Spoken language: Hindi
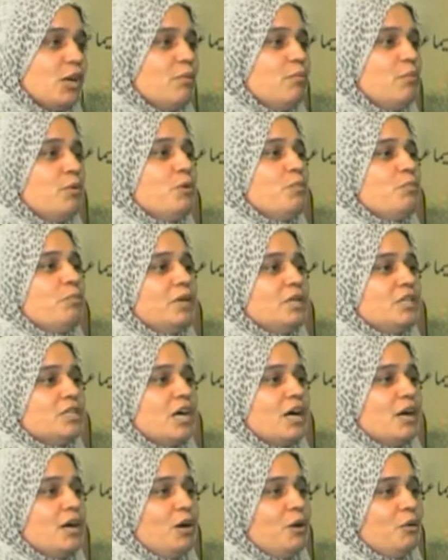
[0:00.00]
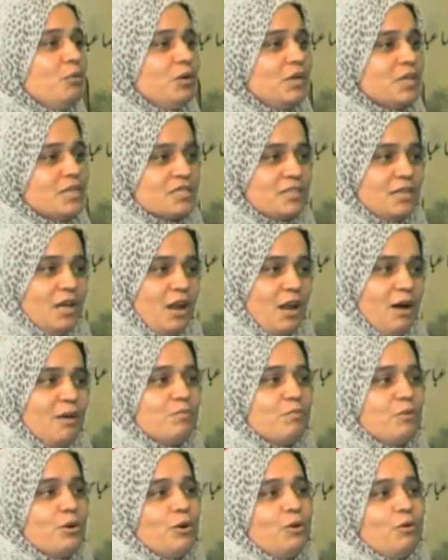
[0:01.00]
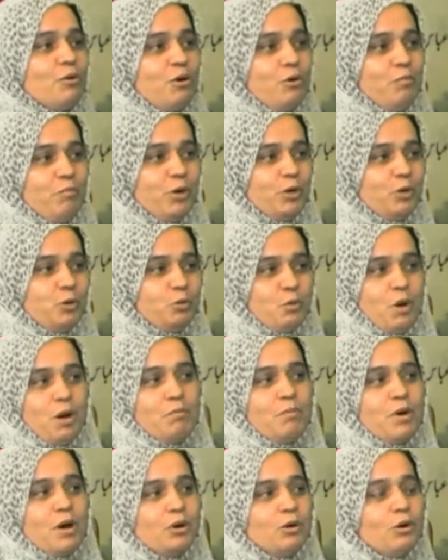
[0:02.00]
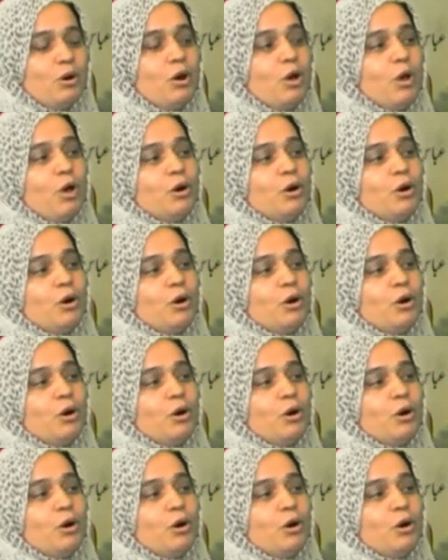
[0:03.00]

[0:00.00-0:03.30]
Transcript: कब्रों पर जाकर उन्हें सलाम करो और फिर दुआ मांगो